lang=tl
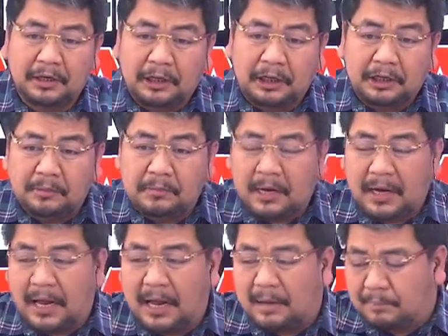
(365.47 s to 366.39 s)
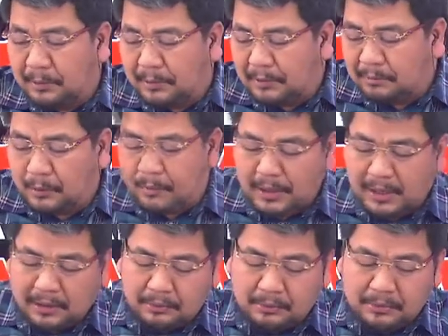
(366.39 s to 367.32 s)
Eh di ba kahapon nga
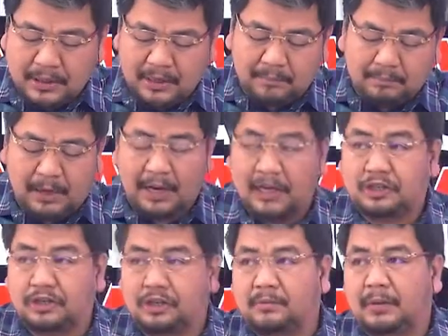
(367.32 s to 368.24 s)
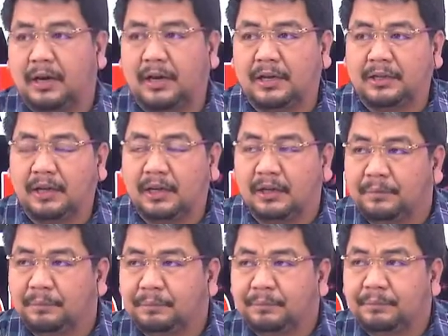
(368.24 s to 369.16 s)
pumalag ho dyan ang palasyo ng Malacanang.
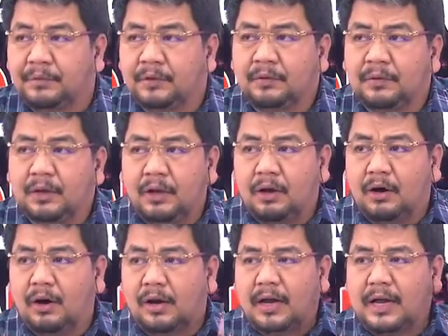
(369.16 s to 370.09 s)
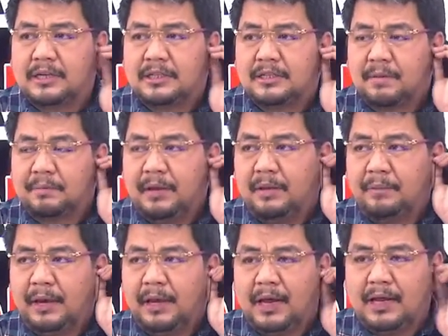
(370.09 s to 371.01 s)
Oras sa
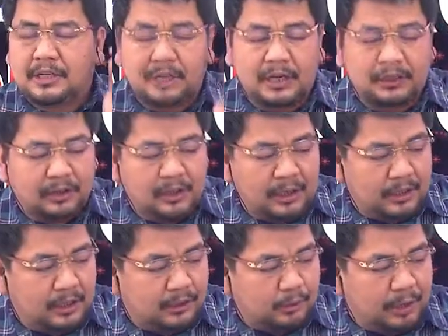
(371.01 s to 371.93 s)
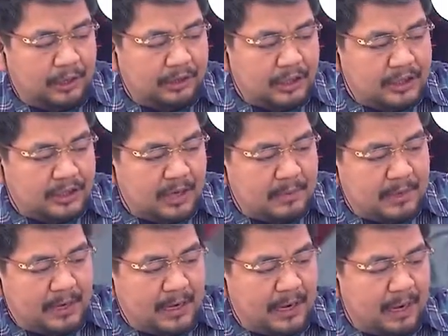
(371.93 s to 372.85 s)
Pilipinas sa 3.27
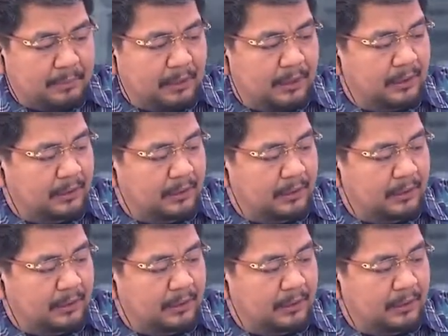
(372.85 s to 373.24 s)
ng hapon.